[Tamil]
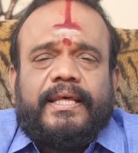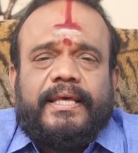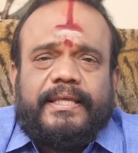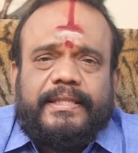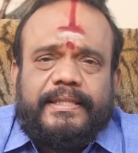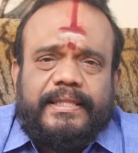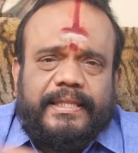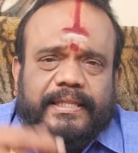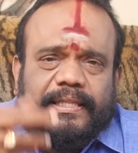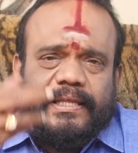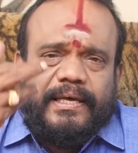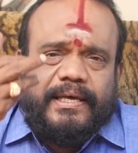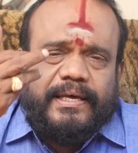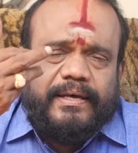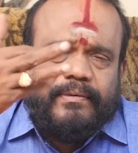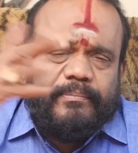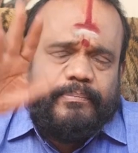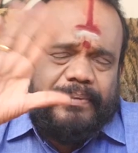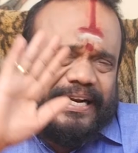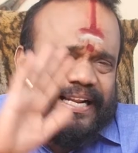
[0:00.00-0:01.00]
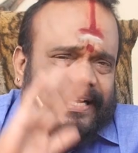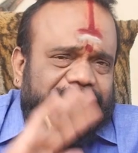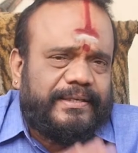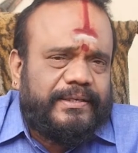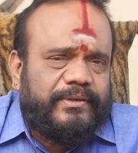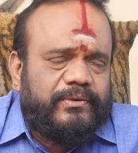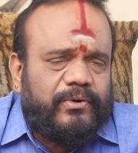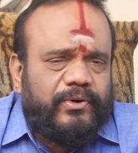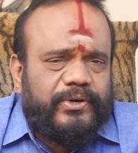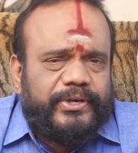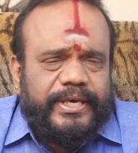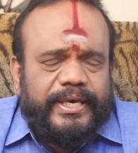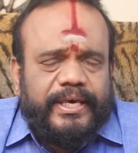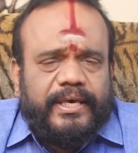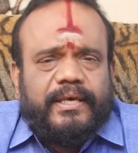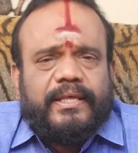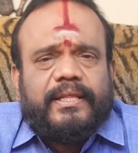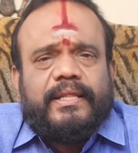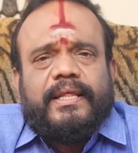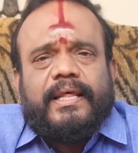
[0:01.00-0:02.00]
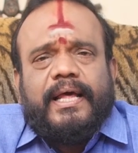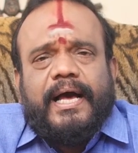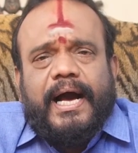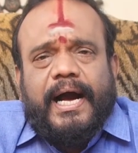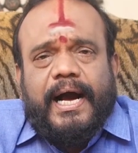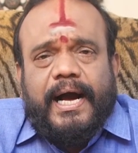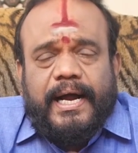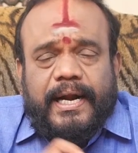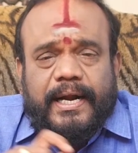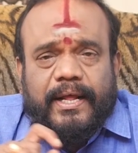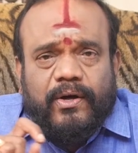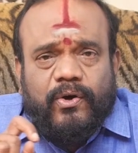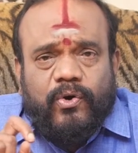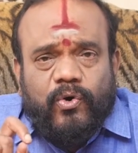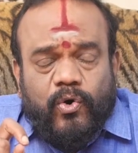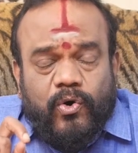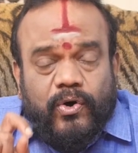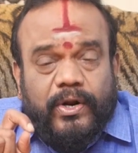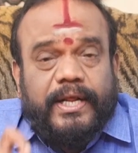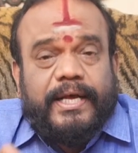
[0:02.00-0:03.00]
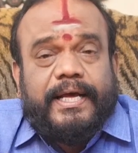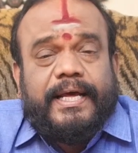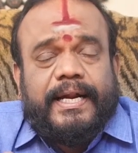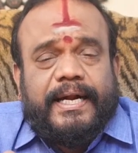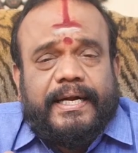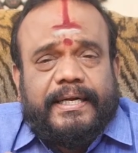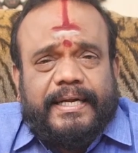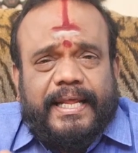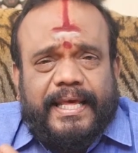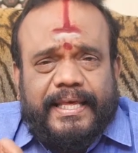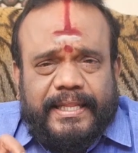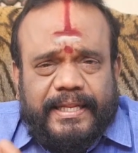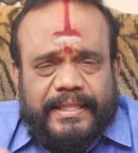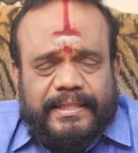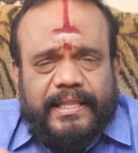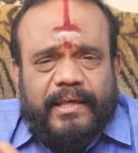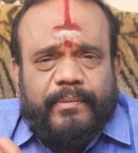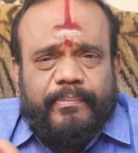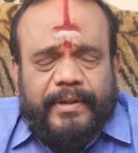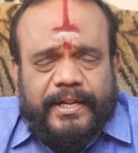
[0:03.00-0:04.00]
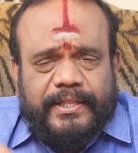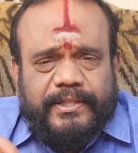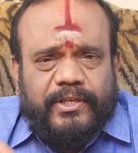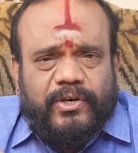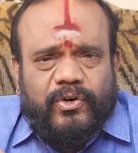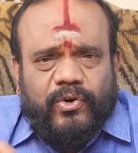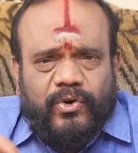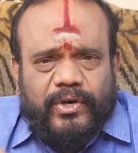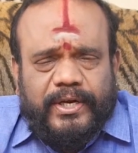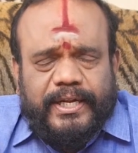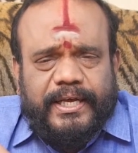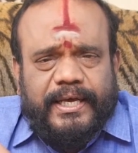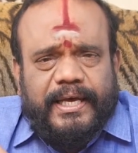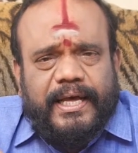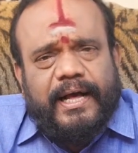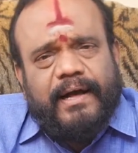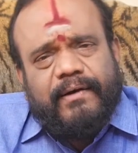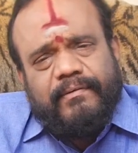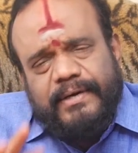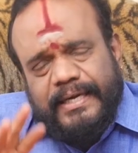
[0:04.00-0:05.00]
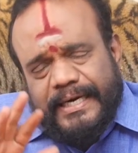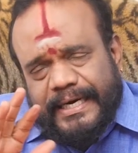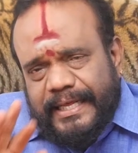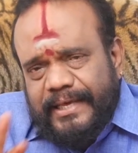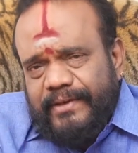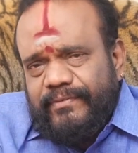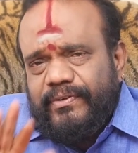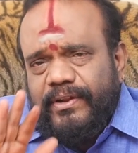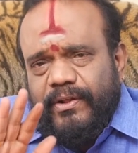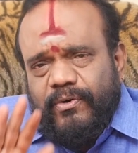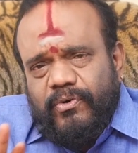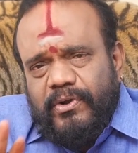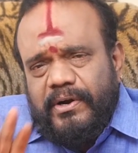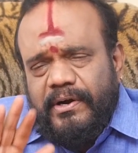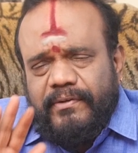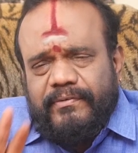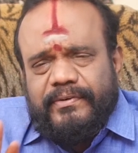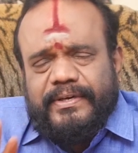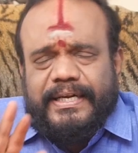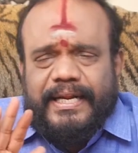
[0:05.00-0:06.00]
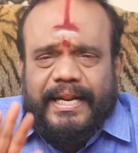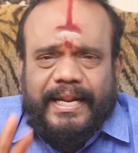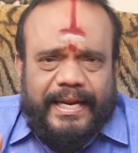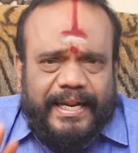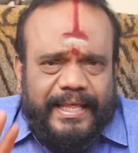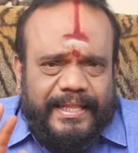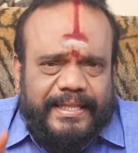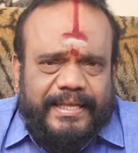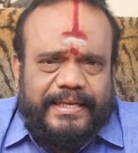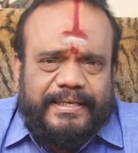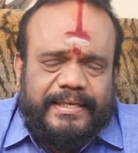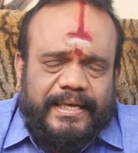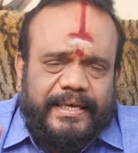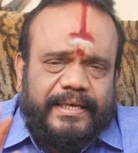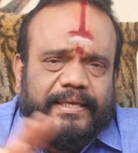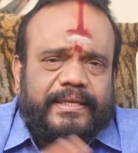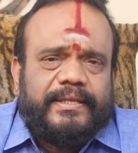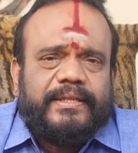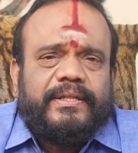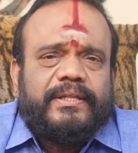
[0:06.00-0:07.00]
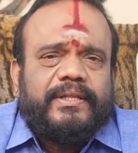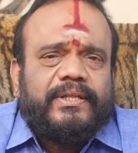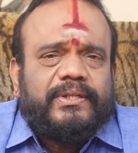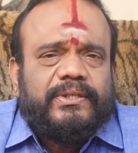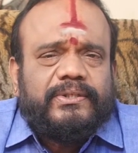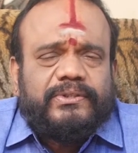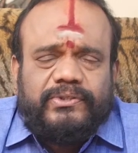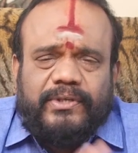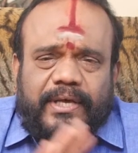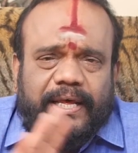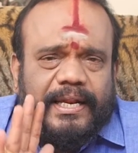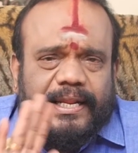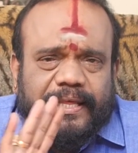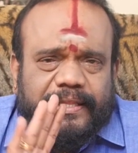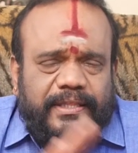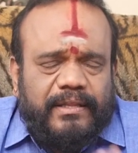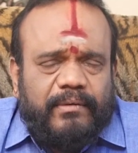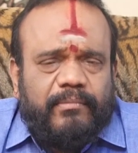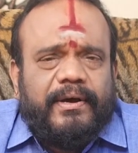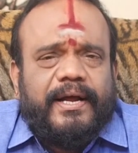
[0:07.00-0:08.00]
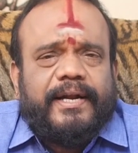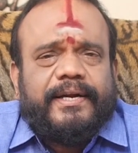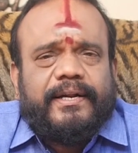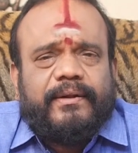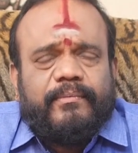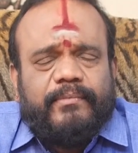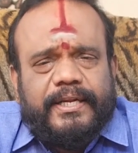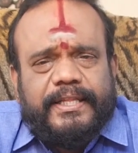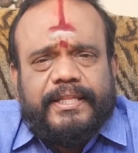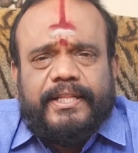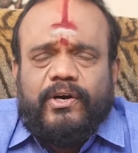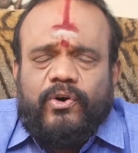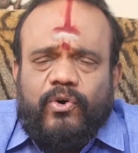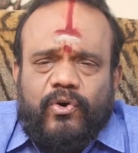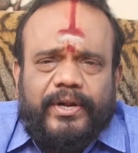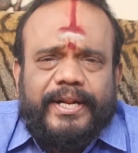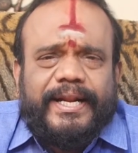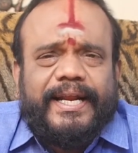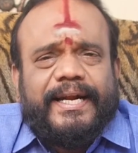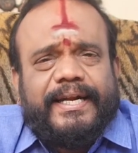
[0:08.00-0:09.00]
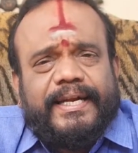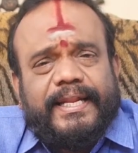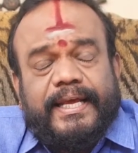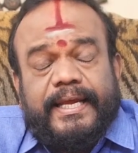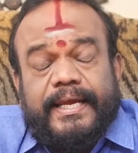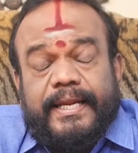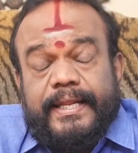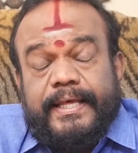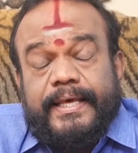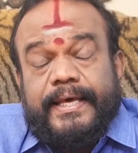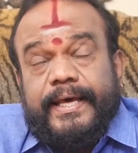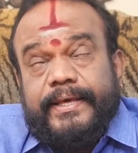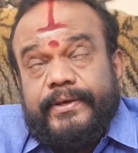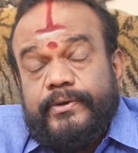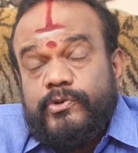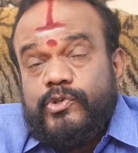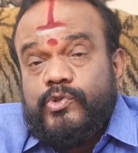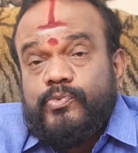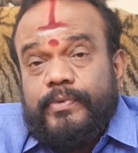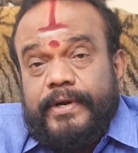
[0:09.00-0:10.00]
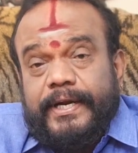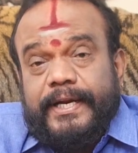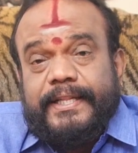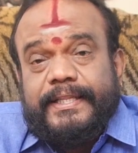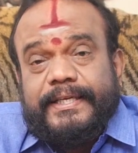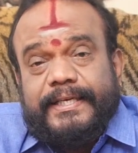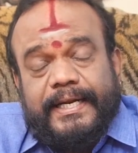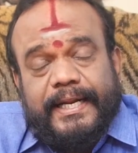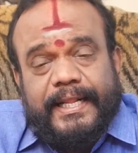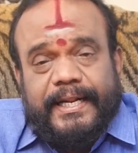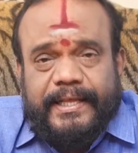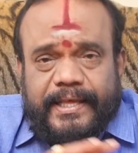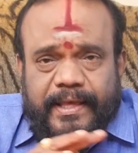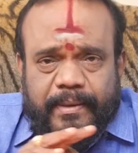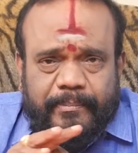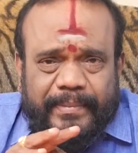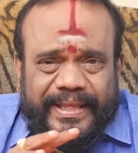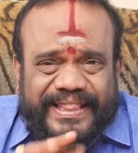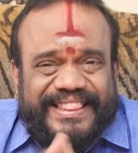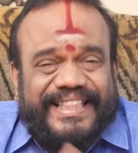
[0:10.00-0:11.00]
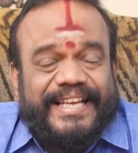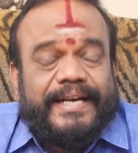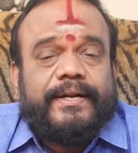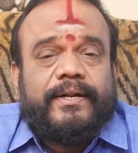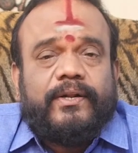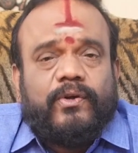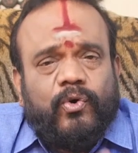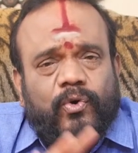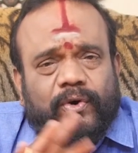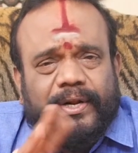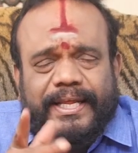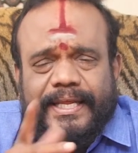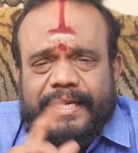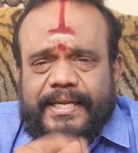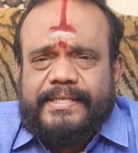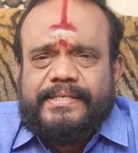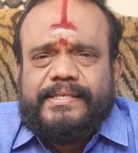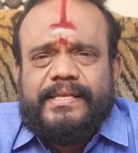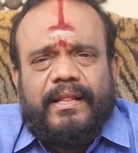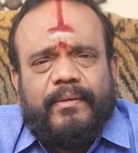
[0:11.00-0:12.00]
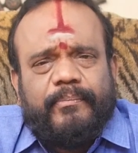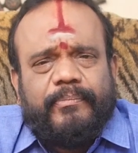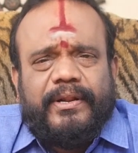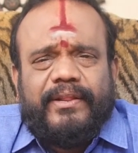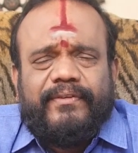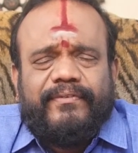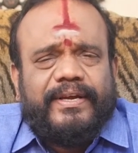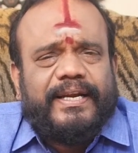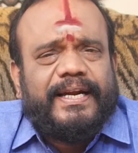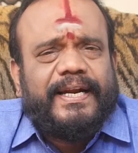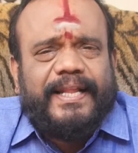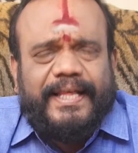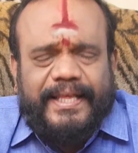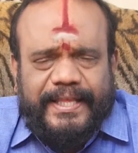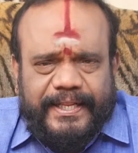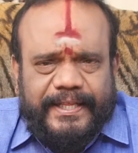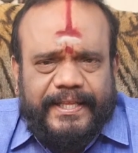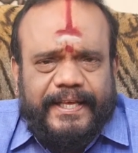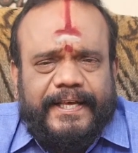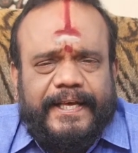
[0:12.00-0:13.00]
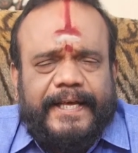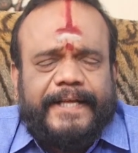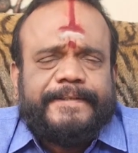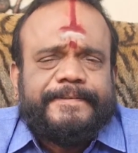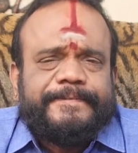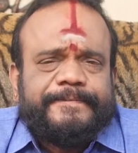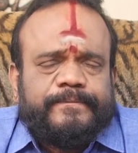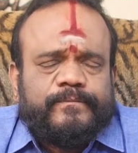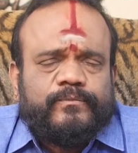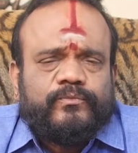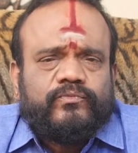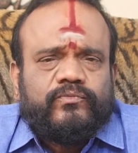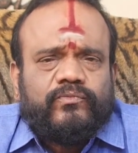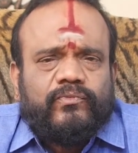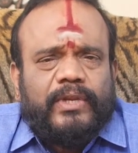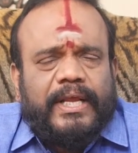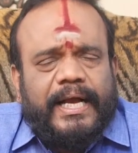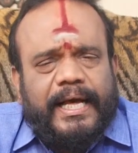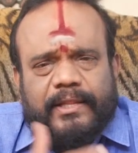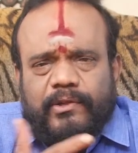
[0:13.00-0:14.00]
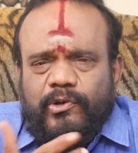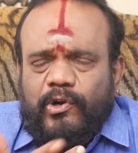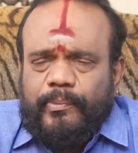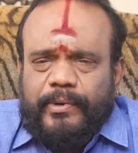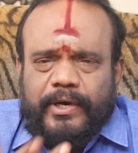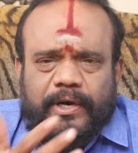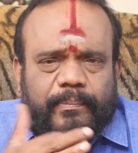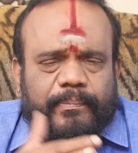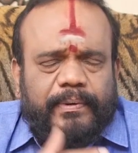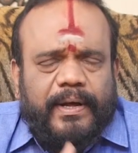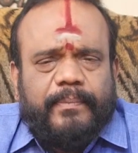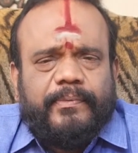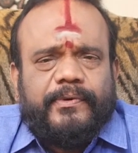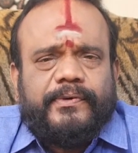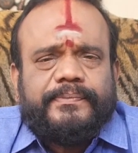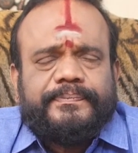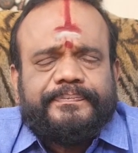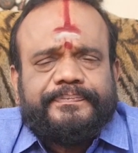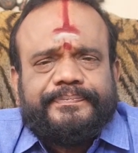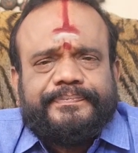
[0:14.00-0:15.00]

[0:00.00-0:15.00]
இந்தந்த பலன் ஓகே ஆனால் ஹோரை கரெக்டாக இருந்தால் பிறந்த ஹோரை அவங்க லைஃப்பில் ஓரளவுக்கு நல்லா தான் இருக்காங்க ஸோ அதில் எந்த மாற்றமும் இல்லை இந்த ஹோரையை டெக்னிக்காக யூஸ் பண்ணுறதுக்கு நிறையா மெத்தட் இருக்குது ஹோரையில் சில பிரிவுகள்லாம் இருக்குதுங்க அது ஒரு பக்கம் பார்ப்போம்